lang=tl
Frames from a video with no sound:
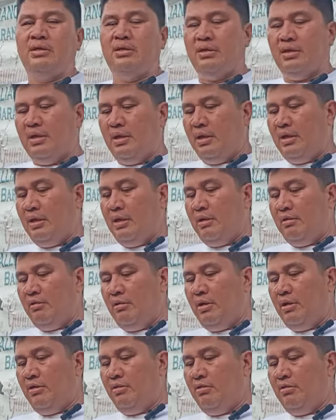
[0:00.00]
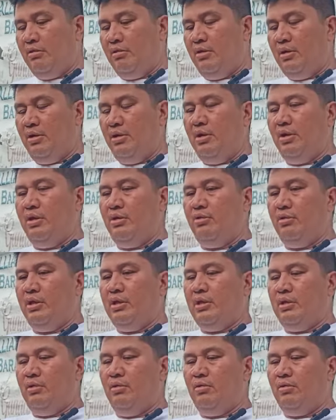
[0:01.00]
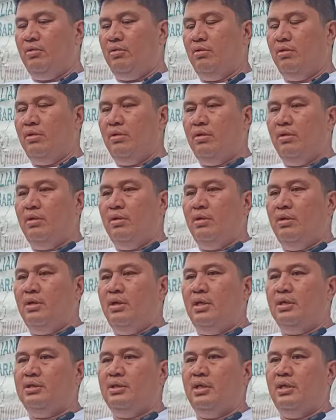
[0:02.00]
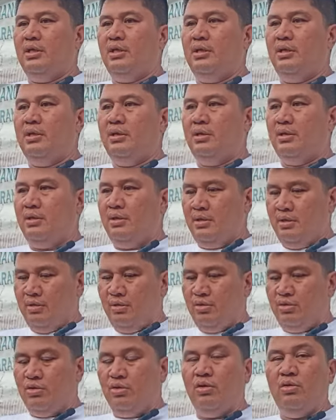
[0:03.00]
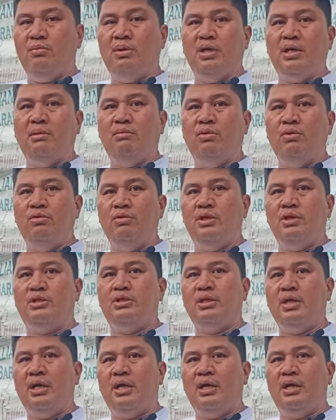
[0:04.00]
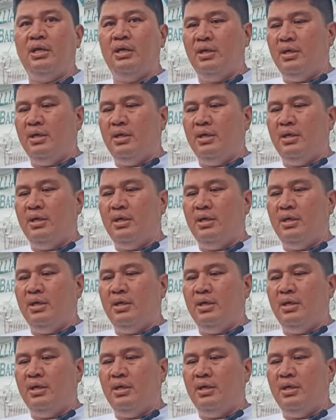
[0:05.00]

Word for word: Tinanggal ko lang yung, ano eh, yung itlog. Kasi, gusto ko maghabol ulit siya.